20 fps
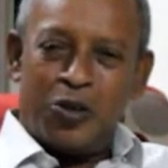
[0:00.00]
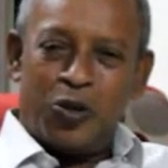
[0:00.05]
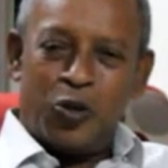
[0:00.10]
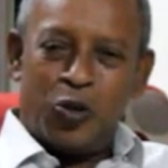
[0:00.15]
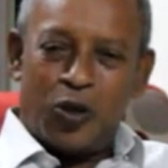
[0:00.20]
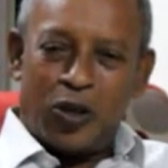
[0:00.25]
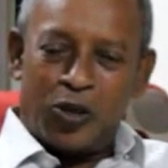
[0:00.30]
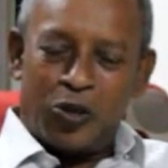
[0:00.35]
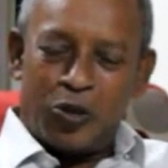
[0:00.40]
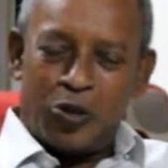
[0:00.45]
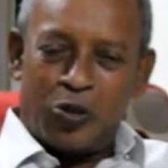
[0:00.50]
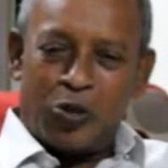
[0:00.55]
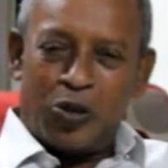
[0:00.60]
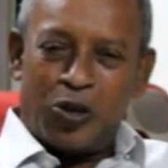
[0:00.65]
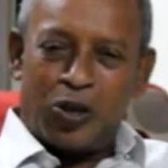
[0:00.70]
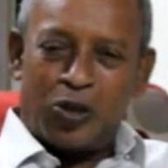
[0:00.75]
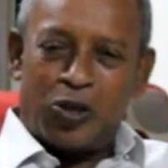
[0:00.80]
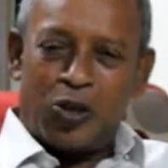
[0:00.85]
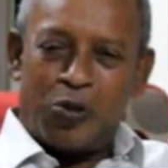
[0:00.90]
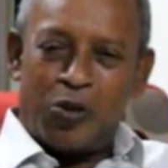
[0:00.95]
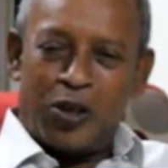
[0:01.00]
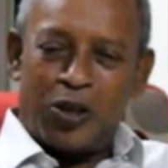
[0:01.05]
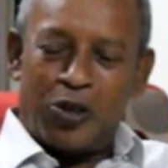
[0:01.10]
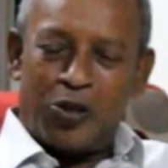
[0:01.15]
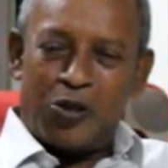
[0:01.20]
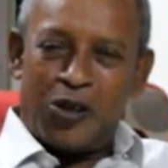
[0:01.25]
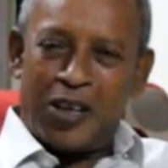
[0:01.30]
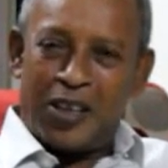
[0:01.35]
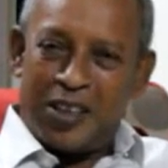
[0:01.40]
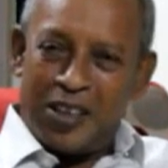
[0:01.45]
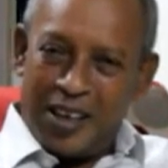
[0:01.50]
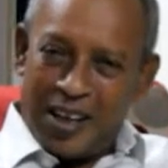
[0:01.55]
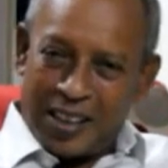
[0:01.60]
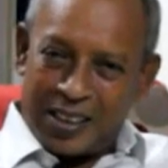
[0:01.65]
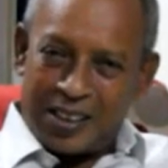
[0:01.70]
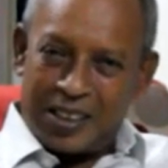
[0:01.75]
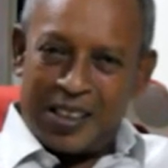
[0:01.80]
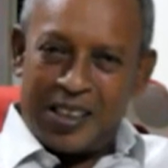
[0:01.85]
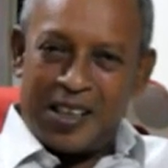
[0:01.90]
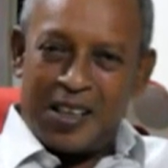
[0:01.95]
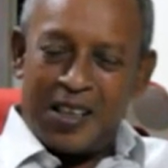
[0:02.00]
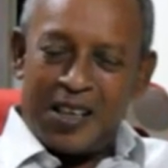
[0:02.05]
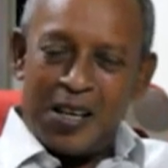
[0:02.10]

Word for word: যোগাযোগ করে সবাই যেন এগিয়ে আসে